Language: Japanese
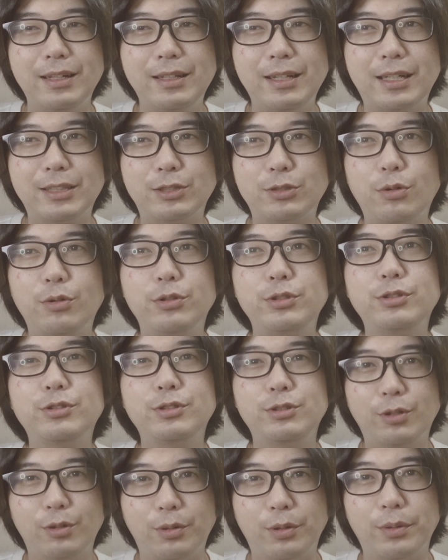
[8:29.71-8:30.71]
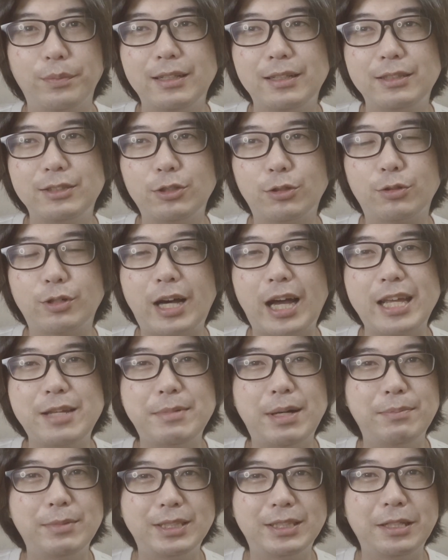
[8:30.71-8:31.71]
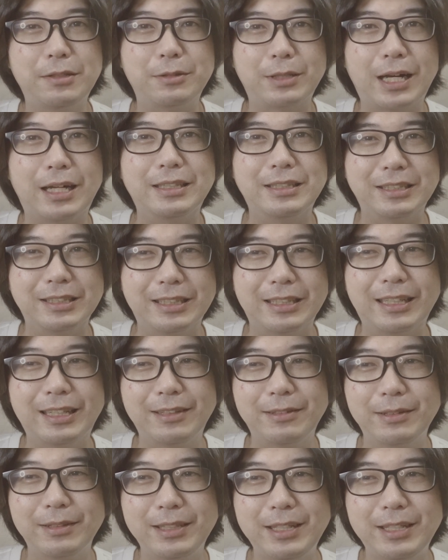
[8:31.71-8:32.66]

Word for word: なんかそういうのをちょっと垣間見せる感じで。